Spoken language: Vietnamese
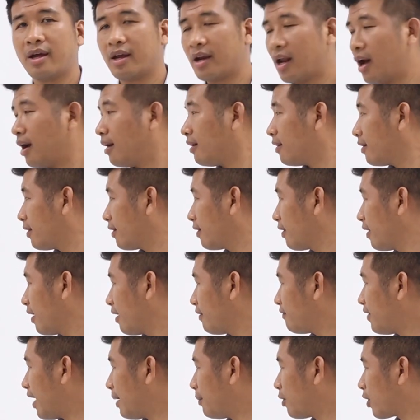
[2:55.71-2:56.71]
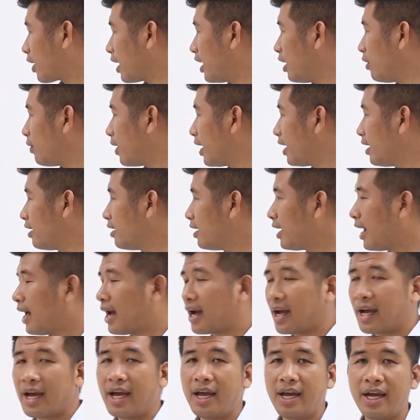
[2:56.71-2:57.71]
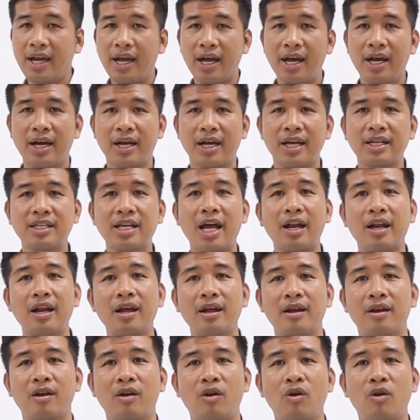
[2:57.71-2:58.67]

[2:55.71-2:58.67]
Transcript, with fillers: đó và một cái lưu ý nữa là cái cái sắt á,